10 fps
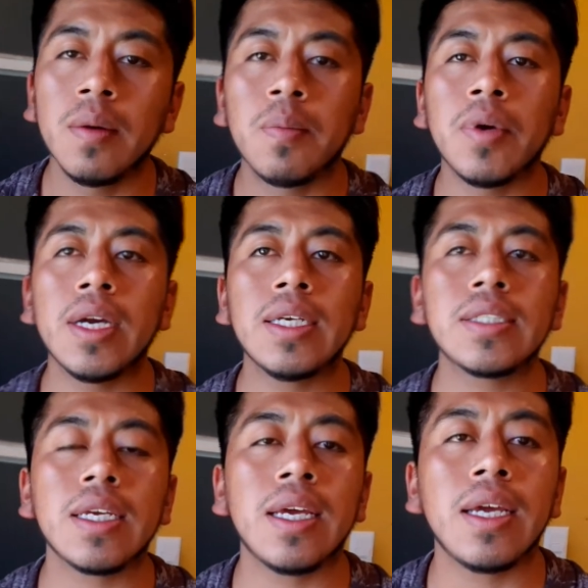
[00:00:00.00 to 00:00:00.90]

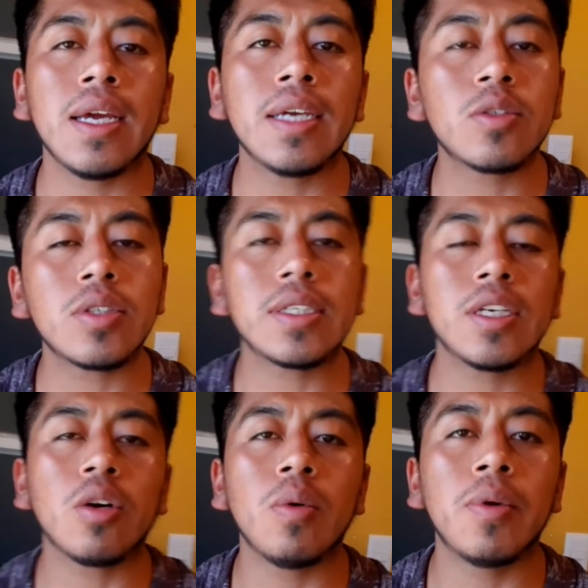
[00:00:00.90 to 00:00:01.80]
Pues eh, esto es así
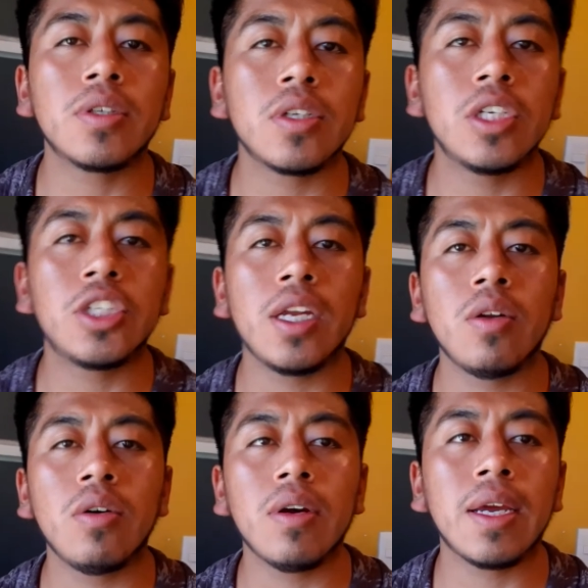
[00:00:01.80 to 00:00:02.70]
como me lo estoy echando.